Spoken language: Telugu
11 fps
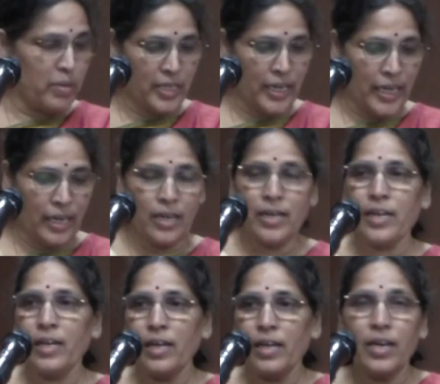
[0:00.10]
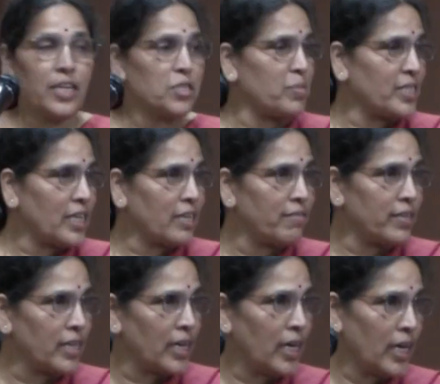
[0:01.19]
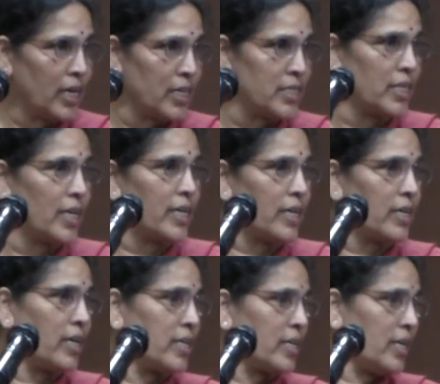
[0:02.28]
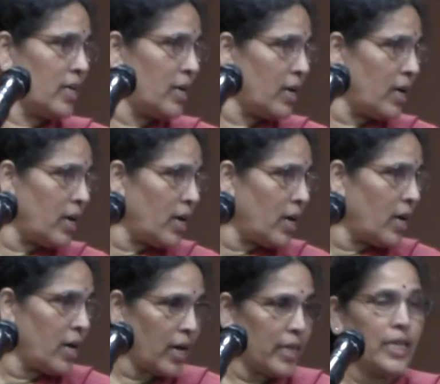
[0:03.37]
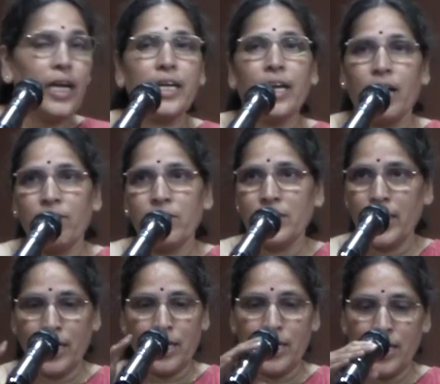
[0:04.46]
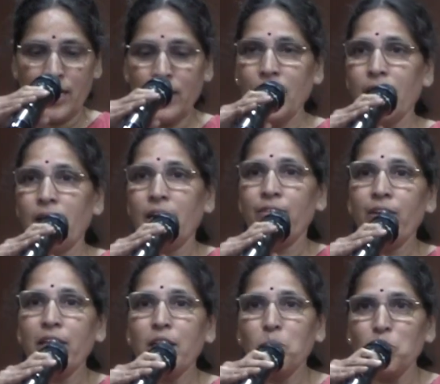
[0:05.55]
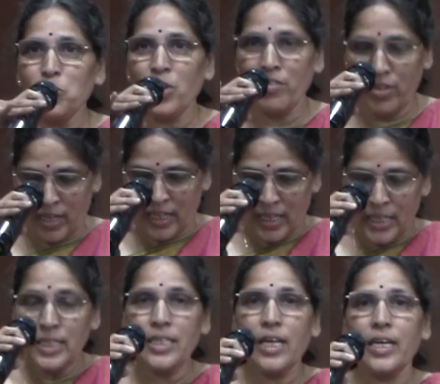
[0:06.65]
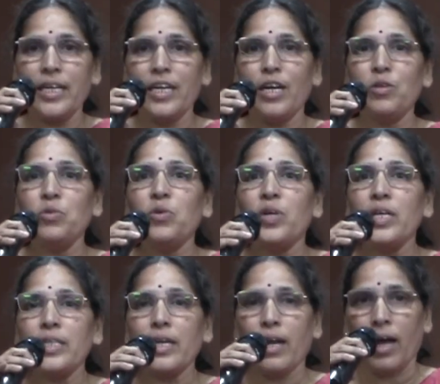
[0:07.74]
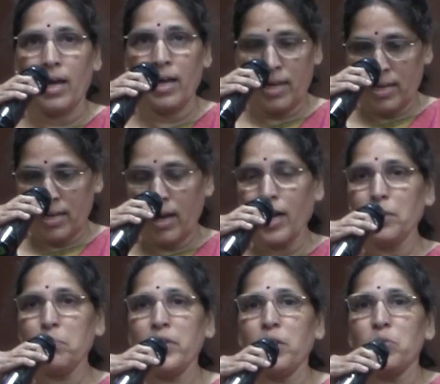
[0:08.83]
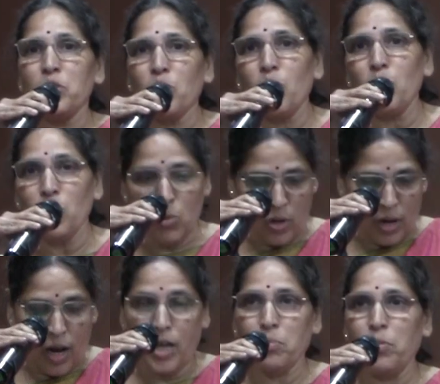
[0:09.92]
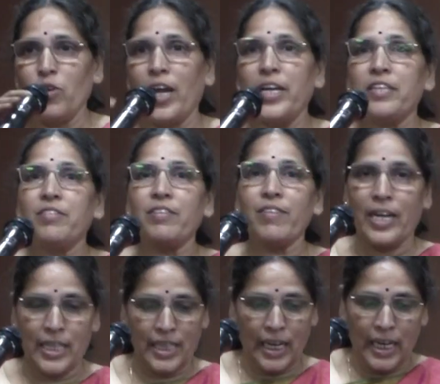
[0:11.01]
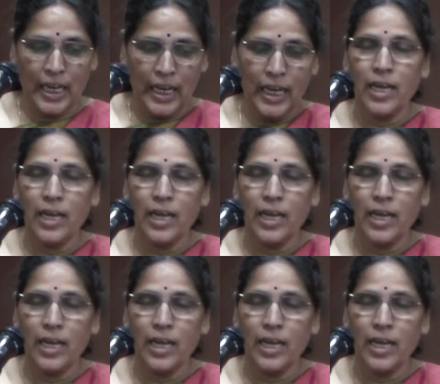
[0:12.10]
సక్సేనా గారికి లక్ష్మీ చక్రవర్తికి శంకర్ గారికి కందాలయ రాఘవాచార్య గారికి వేదిక ముందున్నటువంటి సిద్ధారెడ్డి గారు ఇతర ఆత్మీయ మిత్రులు ఆత్మీయులైనటువంటి వాళ్ళందరికీ